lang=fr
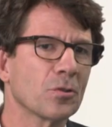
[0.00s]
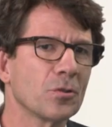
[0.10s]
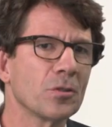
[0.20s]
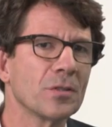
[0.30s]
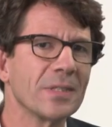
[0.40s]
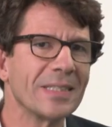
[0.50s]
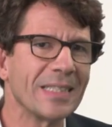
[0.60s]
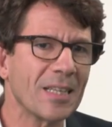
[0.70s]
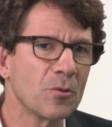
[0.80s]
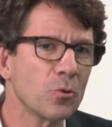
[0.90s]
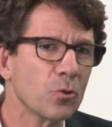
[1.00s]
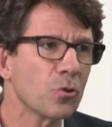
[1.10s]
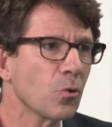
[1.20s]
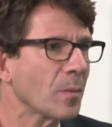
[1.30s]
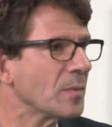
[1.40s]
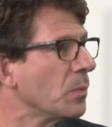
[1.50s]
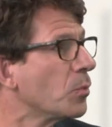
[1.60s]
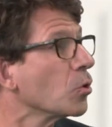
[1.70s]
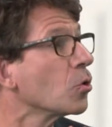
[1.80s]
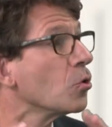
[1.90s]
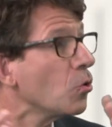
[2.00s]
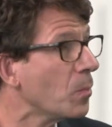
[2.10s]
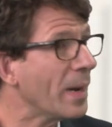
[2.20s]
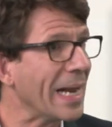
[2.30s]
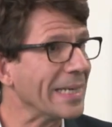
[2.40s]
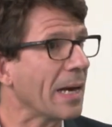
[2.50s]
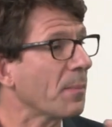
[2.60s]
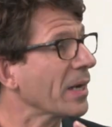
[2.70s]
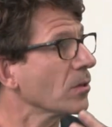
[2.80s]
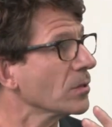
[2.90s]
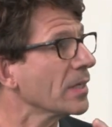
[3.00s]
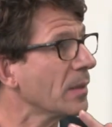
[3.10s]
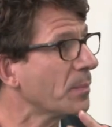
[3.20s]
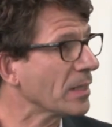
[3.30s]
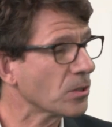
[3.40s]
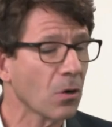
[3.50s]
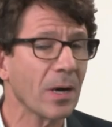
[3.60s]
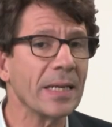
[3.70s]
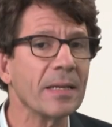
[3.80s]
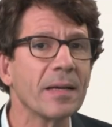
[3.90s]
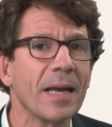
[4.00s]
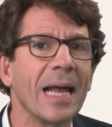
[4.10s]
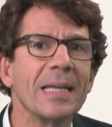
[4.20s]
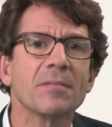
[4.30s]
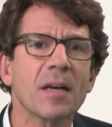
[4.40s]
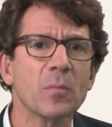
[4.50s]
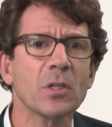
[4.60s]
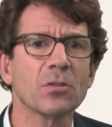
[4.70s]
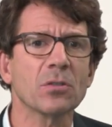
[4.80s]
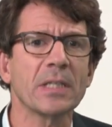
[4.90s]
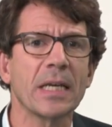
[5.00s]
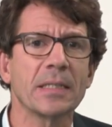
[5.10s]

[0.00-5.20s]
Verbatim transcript: que cette notion un petit peu globale d'appréhender le patient, elle est elle est vraiment essentielle.